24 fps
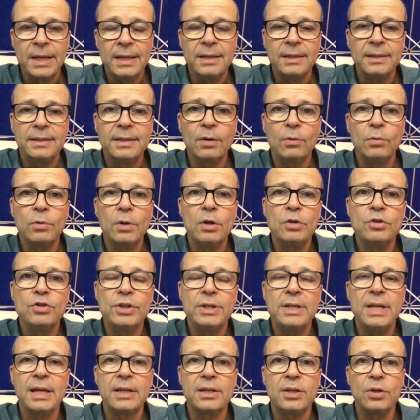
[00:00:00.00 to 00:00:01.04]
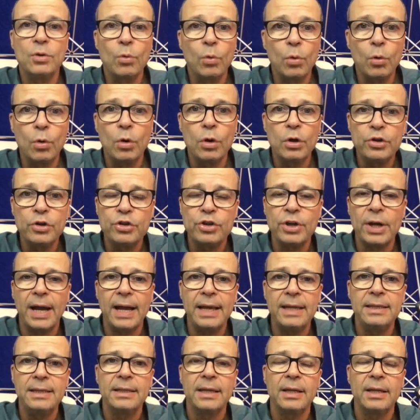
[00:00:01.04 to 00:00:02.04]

Então eu diria que hoje ainda